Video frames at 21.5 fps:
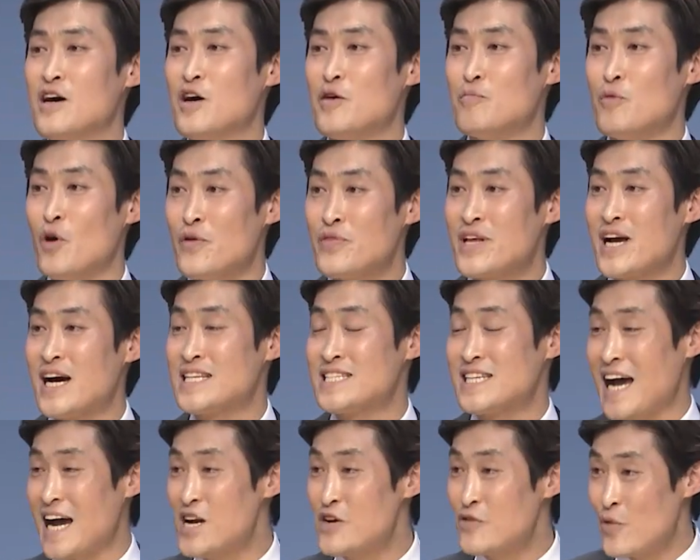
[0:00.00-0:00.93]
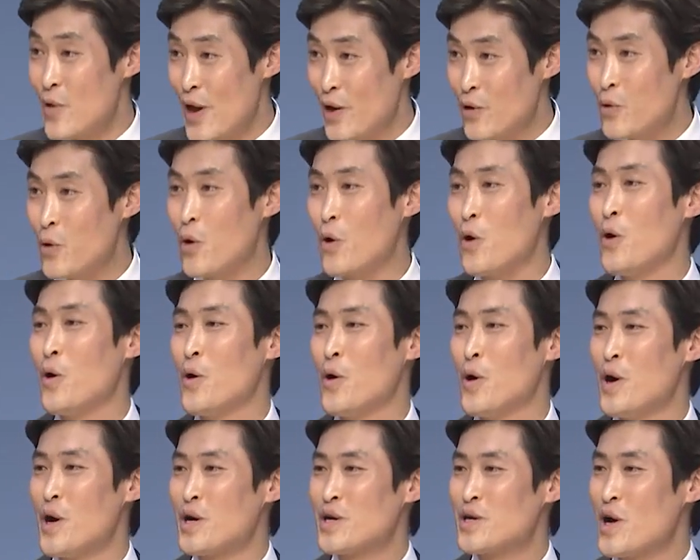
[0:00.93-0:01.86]
뭔가 잘 되고
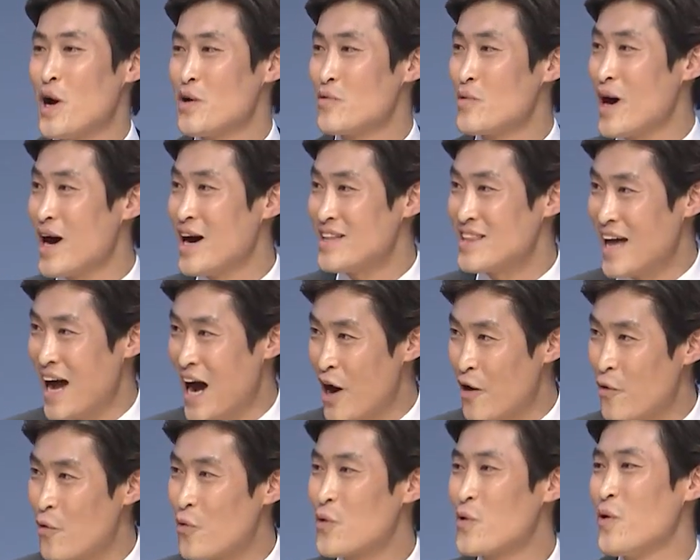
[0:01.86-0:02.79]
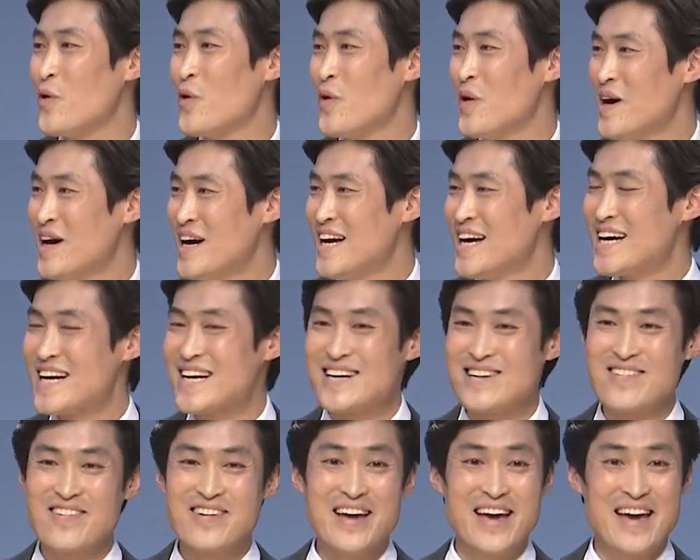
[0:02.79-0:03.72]
결과가 나오고
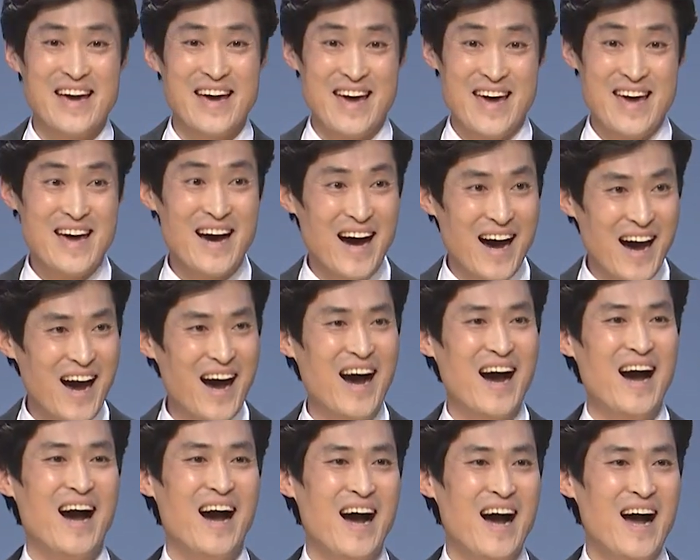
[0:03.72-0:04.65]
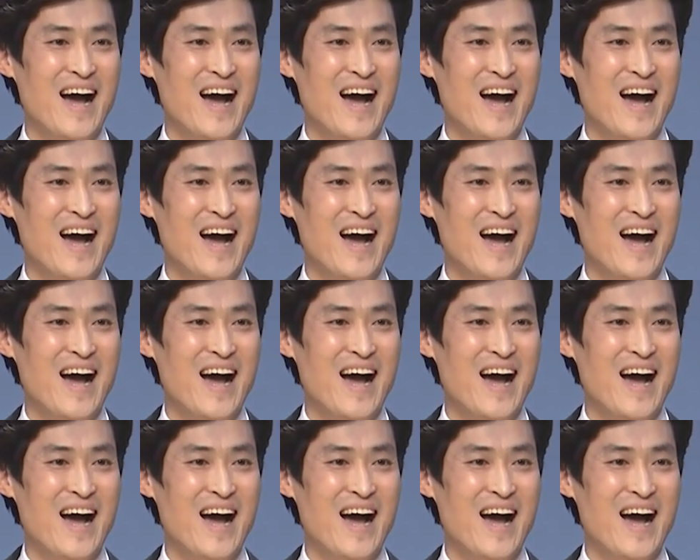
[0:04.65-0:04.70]
그렇게 해야